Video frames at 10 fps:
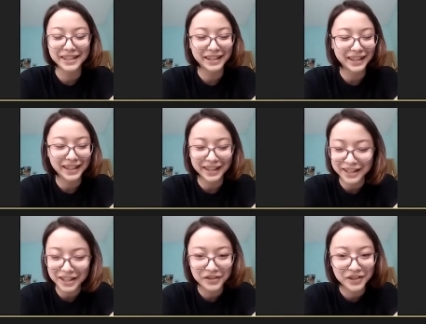как
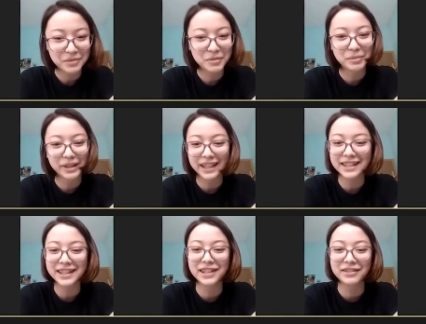оказалось, все мы
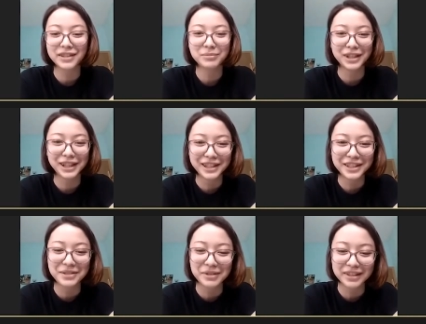прекрасно говорим на
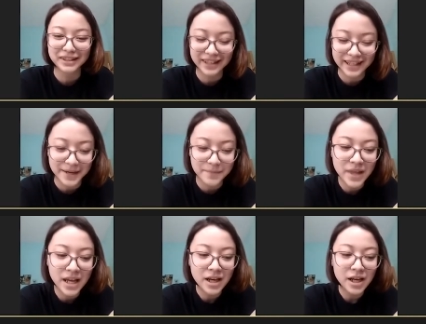английском языке,
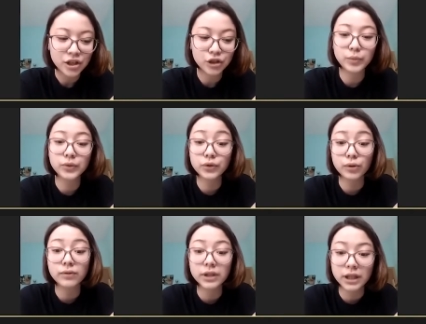что,
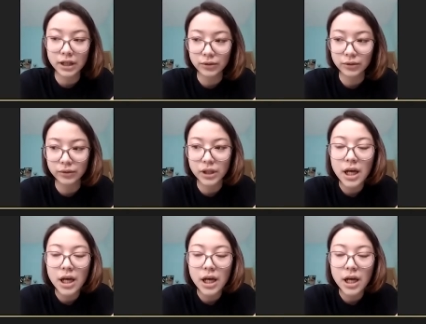безусловно, радует.